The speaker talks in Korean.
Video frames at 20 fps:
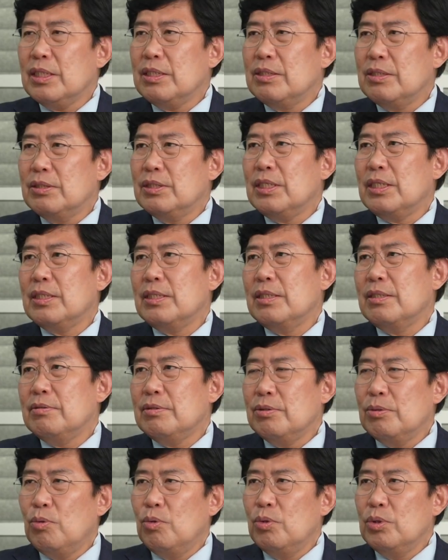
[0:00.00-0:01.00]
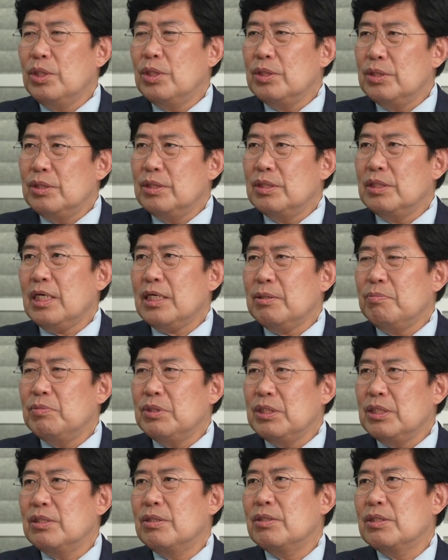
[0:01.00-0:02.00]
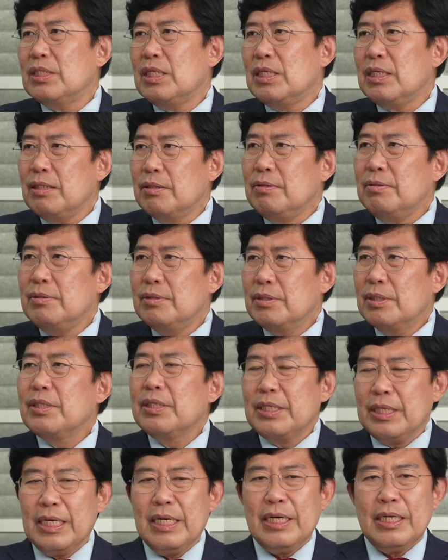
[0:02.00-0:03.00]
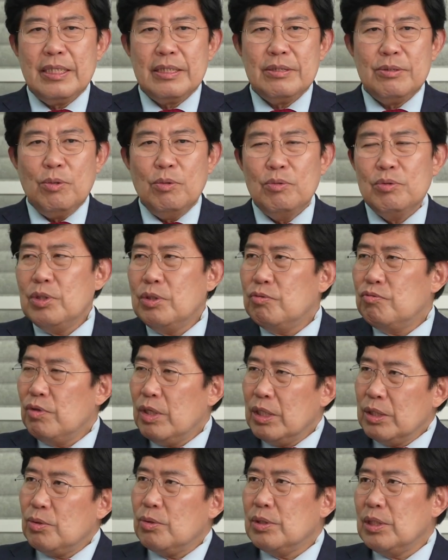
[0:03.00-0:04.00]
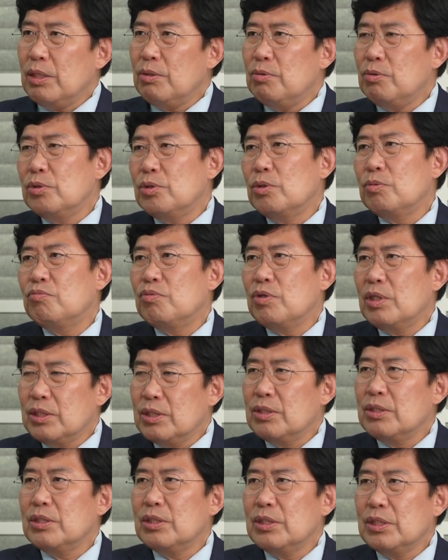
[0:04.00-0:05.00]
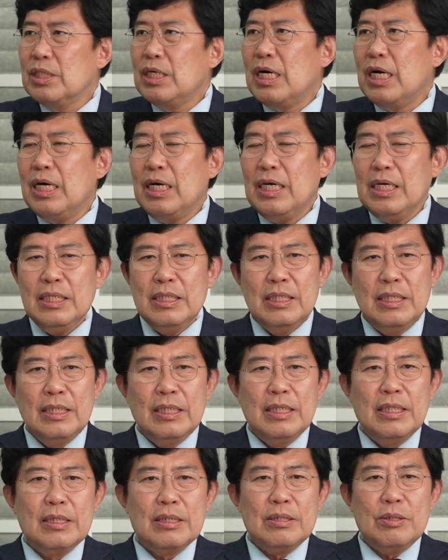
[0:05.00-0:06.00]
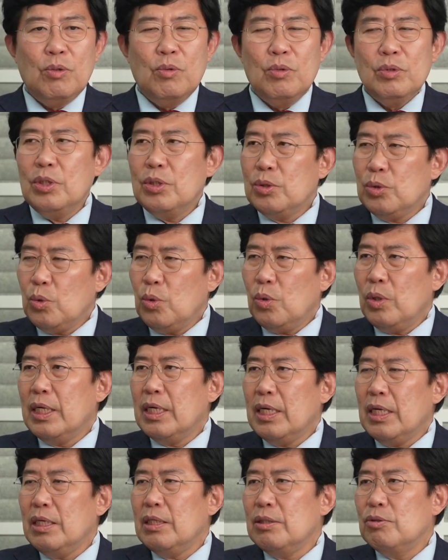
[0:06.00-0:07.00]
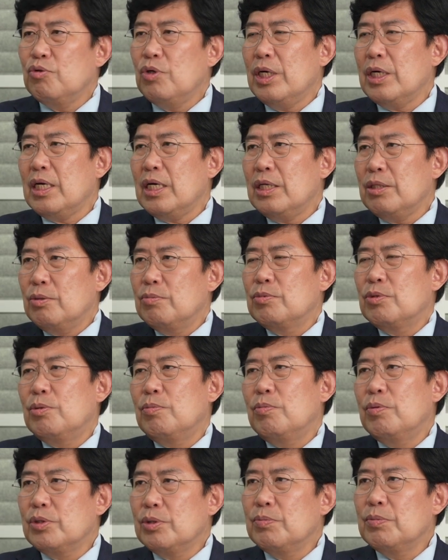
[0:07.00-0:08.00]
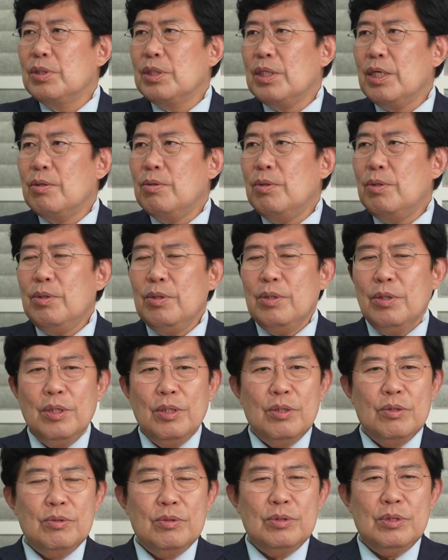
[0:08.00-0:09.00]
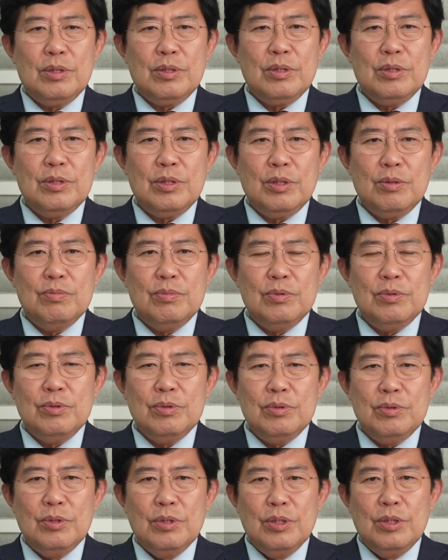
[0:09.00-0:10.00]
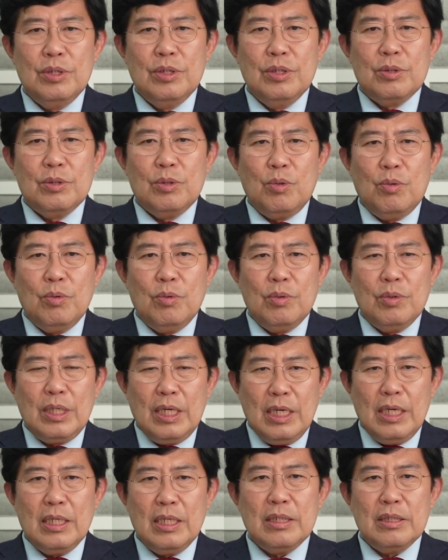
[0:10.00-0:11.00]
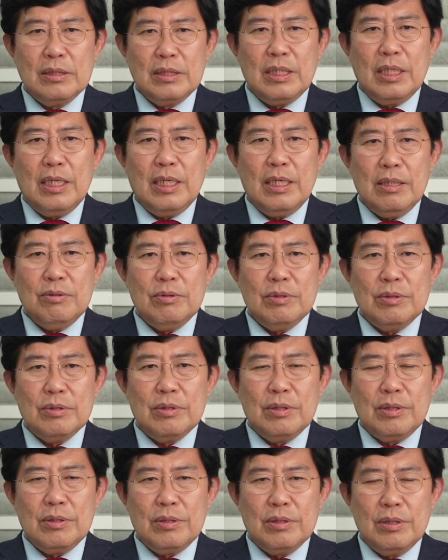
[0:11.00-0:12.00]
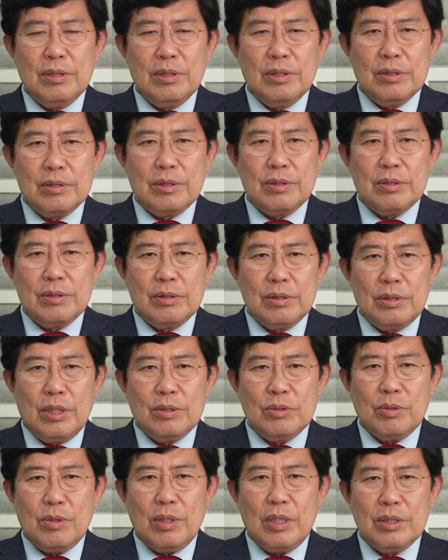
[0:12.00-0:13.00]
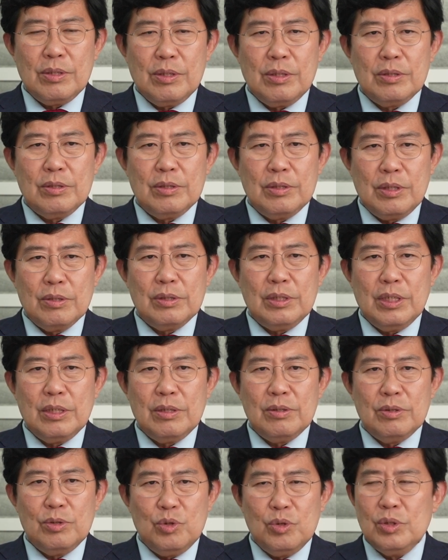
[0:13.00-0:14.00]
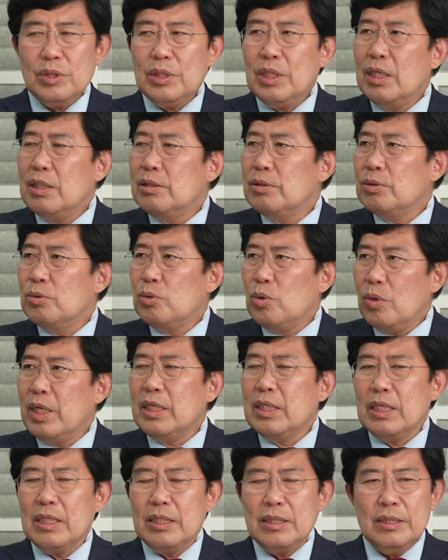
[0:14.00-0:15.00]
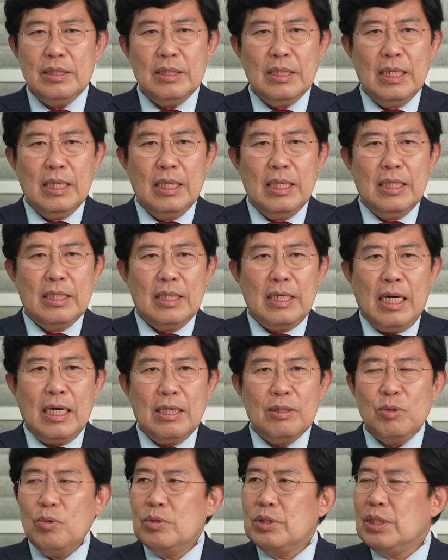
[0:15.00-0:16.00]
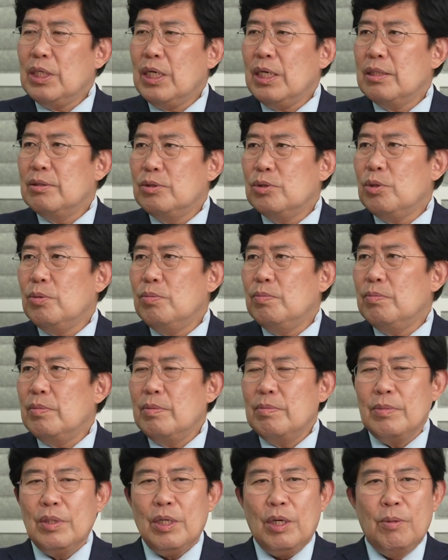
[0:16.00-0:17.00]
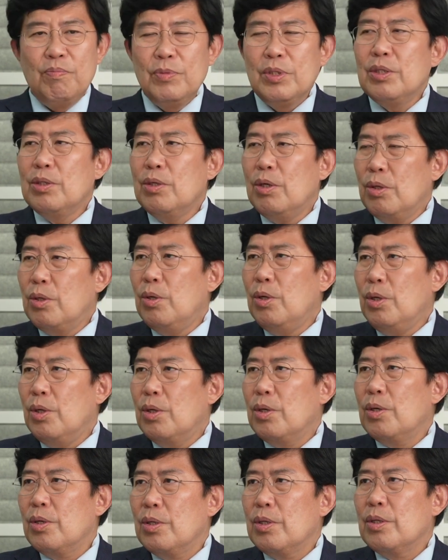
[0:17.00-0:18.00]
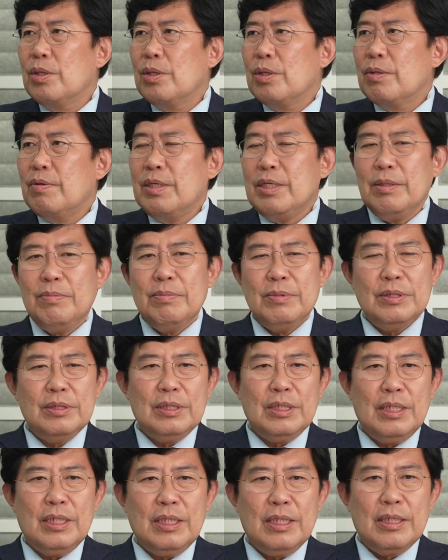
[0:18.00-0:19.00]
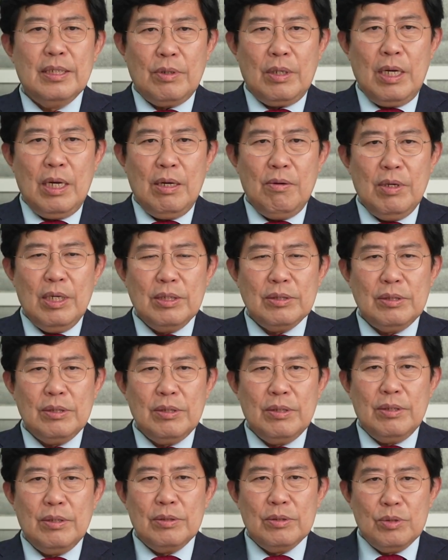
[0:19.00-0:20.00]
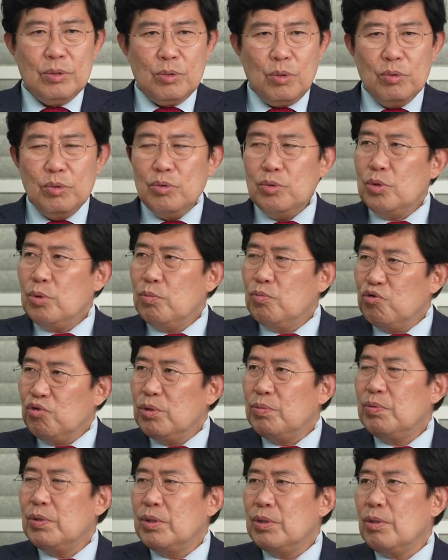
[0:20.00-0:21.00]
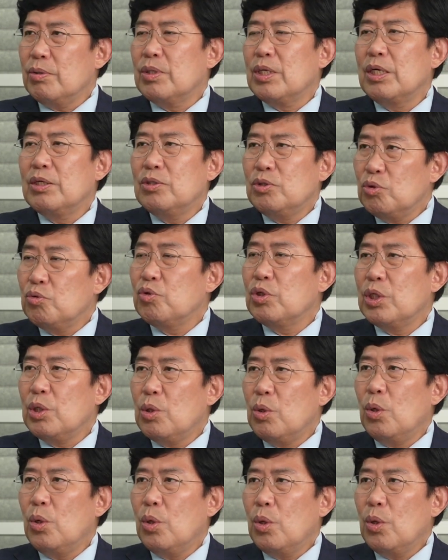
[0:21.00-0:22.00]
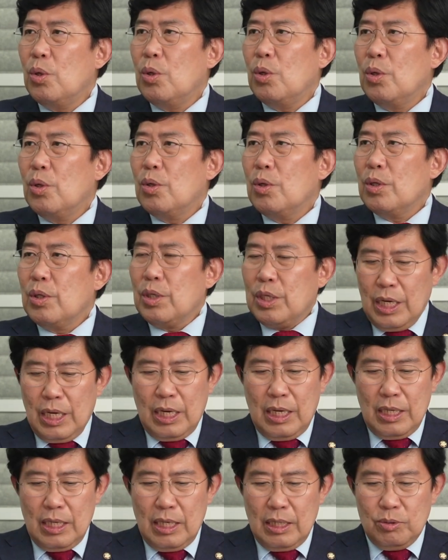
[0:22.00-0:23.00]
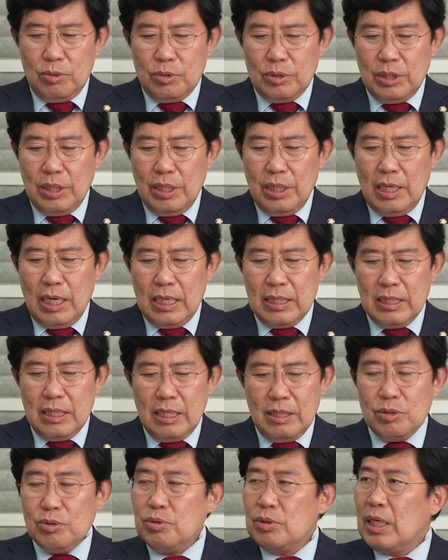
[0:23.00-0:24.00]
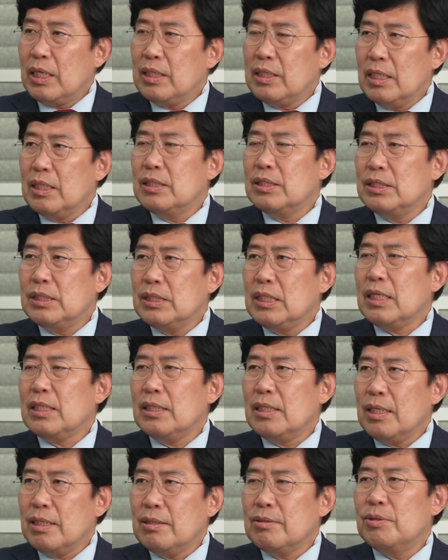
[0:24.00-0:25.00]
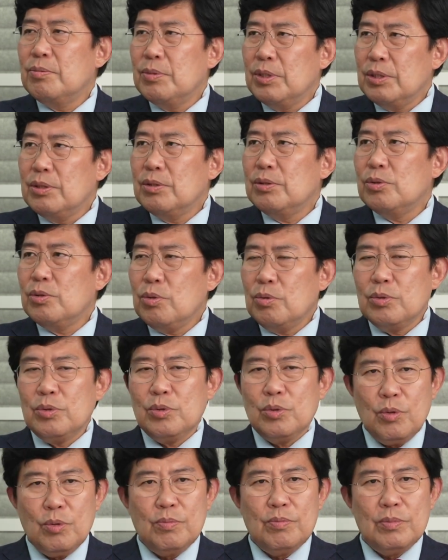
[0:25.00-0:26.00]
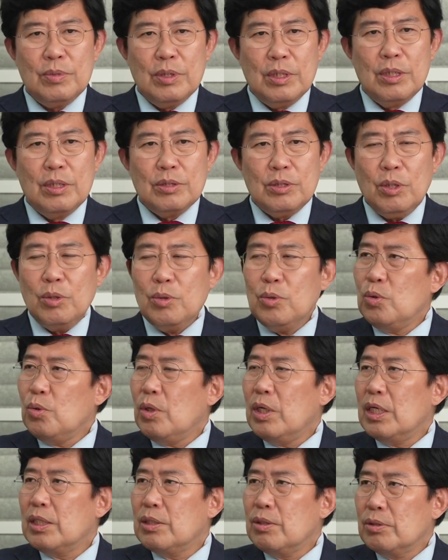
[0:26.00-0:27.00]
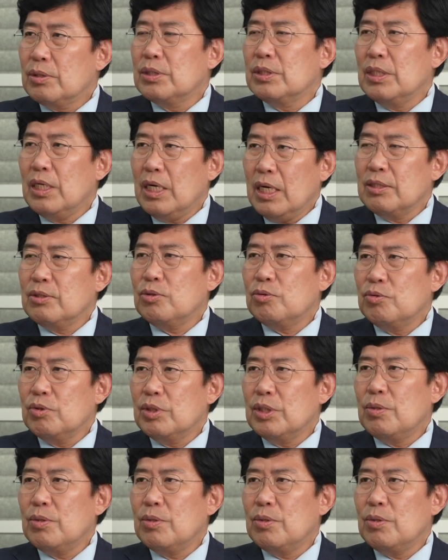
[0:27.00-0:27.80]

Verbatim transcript: 게 그렇잖아요 그 5년을 책임지는 거잖아요 네네네. 예, 그 5년 후엔 또 새로운 정부가 들어서니까 음, 음, 음. 그 5년 동안의 유예 개념으로 보시면 되고 음. 윤석열 정부 동가 이제 어, 그 계속해서 정책을 추진하는 동안에는 양도세를 좀 없는 걸로 왜냐하면 음. 이제 해외에서 돈도 좀 유입이 더 될 수도 있고. 그렇죠. 예, 양도세 안낼안 내는 시장이다 그러면은 또 조금 선호도가 더 증가할 수도